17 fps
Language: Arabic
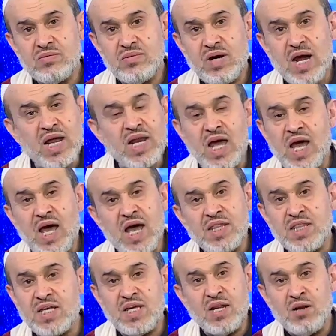على
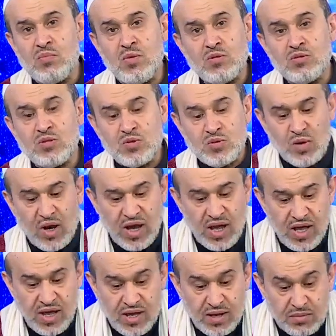هذه الموسوعة
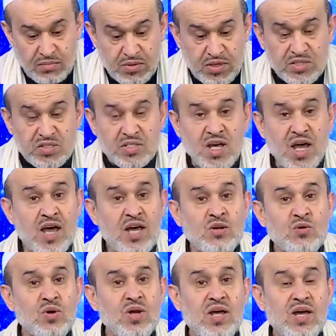
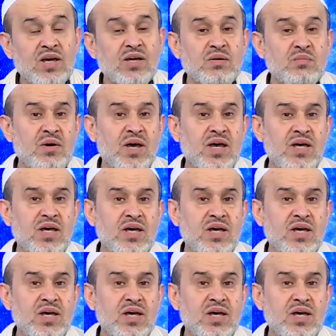ميزان الحكمة